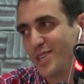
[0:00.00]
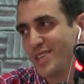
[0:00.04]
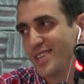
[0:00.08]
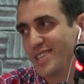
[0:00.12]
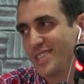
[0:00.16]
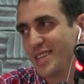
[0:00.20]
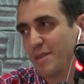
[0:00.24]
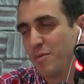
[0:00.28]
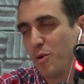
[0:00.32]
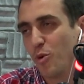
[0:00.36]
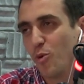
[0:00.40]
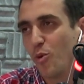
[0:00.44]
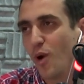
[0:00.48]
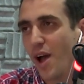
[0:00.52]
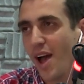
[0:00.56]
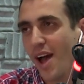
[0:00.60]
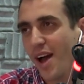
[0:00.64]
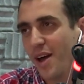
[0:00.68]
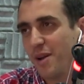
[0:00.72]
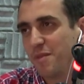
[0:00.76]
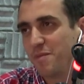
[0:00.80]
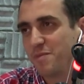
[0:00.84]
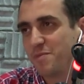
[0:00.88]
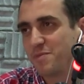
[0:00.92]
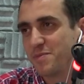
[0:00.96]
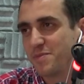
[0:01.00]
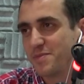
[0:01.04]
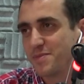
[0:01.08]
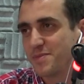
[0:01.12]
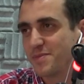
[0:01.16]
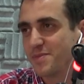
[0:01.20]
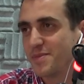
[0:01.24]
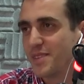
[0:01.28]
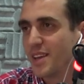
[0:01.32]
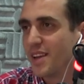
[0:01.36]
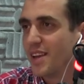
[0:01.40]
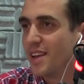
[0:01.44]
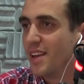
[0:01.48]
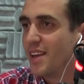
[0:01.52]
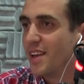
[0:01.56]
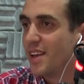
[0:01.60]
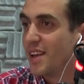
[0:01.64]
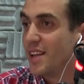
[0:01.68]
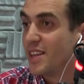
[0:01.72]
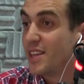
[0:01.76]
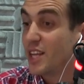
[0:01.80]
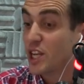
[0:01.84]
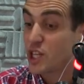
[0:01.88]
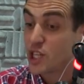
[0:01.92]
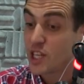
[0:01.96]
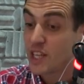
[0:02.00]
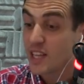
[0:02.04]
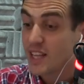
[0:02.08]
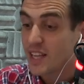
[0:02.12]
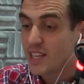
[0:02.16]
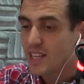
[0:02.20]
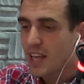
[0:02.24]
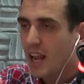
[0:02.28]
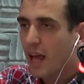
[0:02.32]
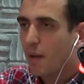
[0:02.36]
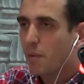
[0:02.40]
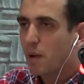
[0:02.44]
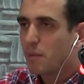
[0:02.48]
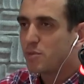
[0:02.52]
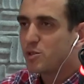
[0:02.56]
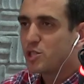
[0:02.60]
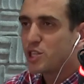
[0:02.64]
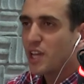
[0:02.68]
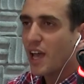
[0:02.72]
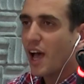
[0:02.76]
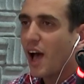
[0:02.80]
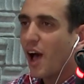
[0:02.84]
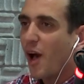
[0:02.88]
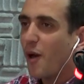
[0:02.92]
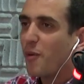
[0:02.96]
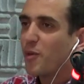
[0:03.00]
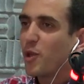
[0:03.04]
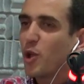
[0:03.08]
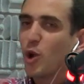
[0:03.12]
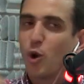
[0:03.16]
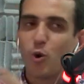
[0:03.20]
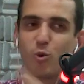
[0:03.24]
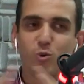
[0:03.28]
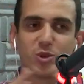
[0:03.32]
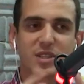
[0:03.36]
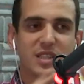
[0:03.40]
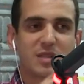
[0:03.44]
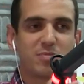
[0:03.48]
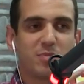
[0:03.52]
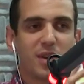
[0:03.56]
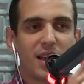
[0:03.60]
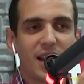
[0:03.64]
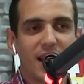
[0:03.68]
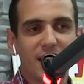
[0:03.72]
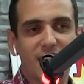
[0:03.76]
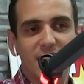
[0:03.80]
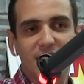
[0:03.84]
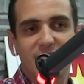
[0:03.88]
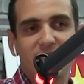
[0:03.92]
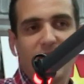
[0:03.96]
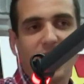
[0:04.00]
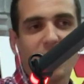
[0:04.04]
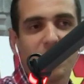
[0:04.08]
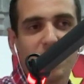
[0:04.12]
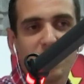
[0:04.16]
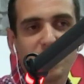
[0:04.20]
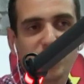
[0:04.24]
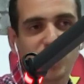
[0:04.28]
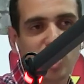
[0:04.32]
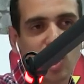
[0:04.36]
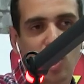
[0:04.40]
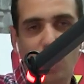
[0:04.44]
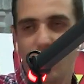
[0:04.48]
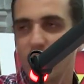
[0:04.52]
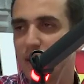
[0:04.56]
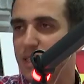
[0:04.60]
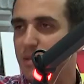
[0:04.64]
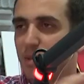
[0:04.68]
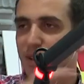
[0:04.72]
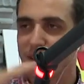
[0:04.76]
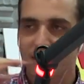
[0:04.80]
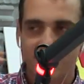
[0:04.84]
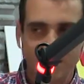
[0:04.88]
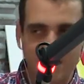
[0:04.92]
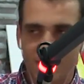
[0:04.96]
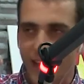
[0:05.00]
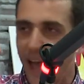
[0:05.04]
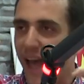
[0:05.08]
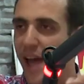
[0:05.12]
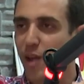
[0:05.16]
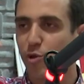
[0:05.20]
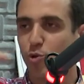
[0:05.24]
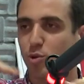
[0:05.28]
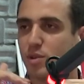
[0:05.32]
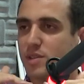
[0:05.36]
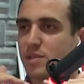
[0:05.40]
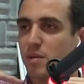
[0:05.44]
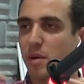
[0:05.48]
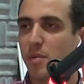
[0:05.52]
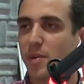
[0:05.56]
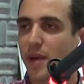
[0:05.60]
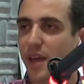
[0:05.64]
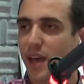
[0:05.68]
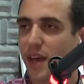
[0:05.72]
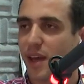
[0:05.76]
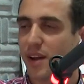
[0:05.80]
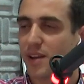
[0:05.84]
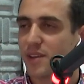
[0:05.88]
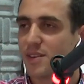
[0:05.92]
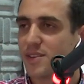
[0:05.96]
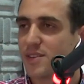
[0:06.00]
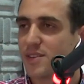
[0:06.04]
داكشي زعما واعر داكشي اللي درتي على قبلها من جهه والسميه اللي عطيتها جهه اخرى زعما التعادل زعما بخير